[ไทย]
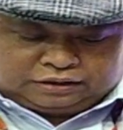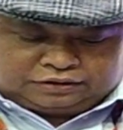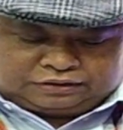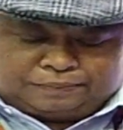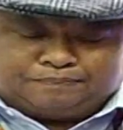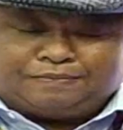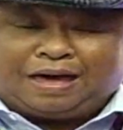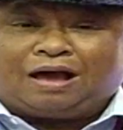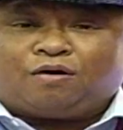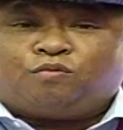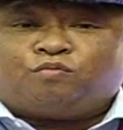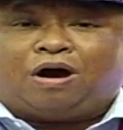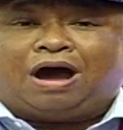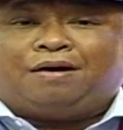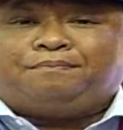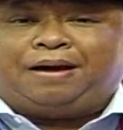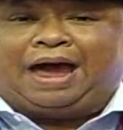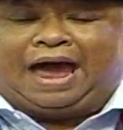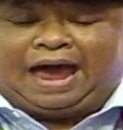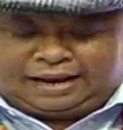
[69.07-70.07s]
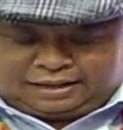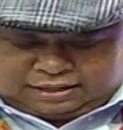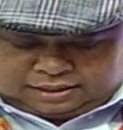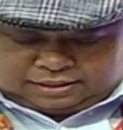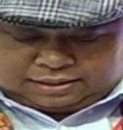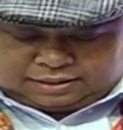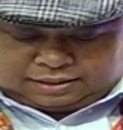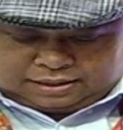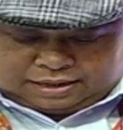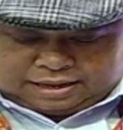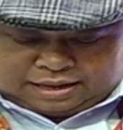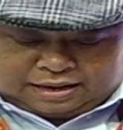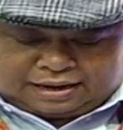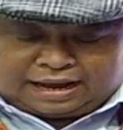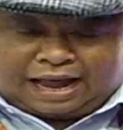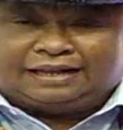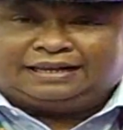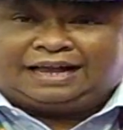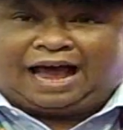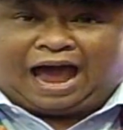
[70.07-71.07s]
สำนักวางแผน
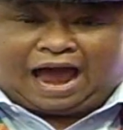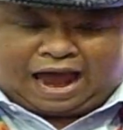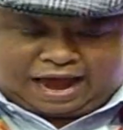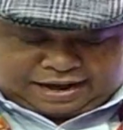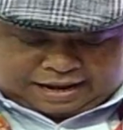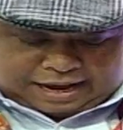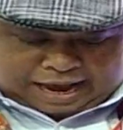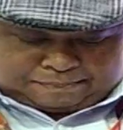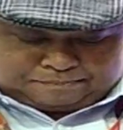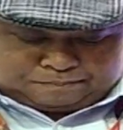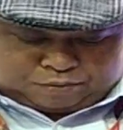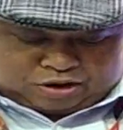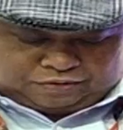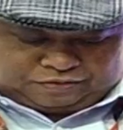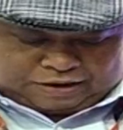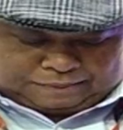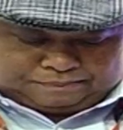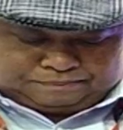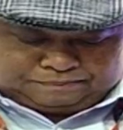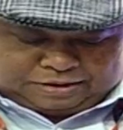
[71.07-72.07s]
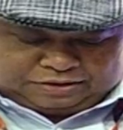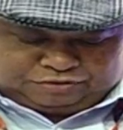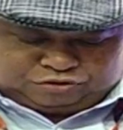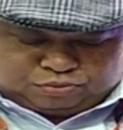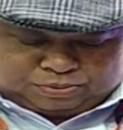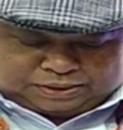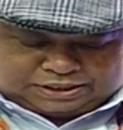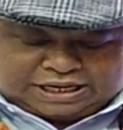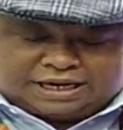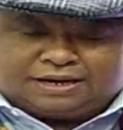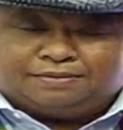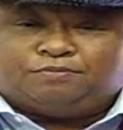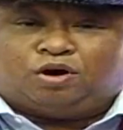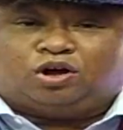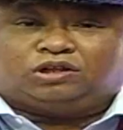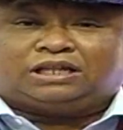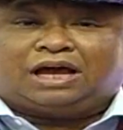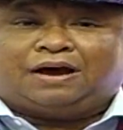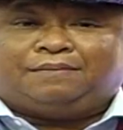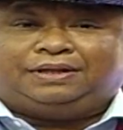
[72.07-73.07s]
การขายนะครับ บริษัทมิตซูบิชิ มอ
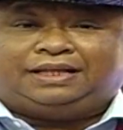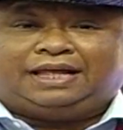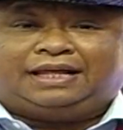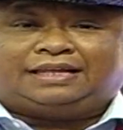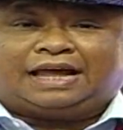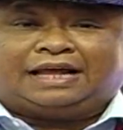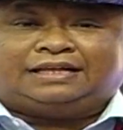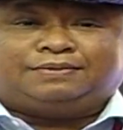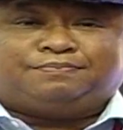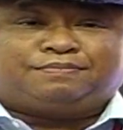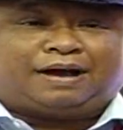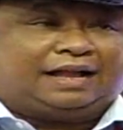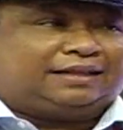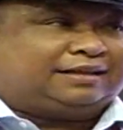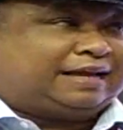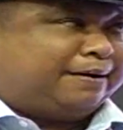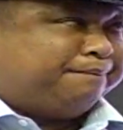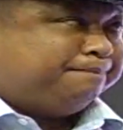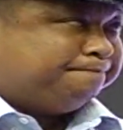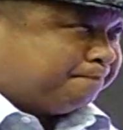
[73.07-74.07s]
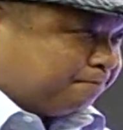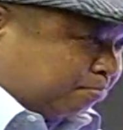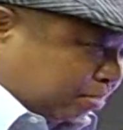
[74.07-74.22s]
เตอร์ประเทศไทยจำกัดครับ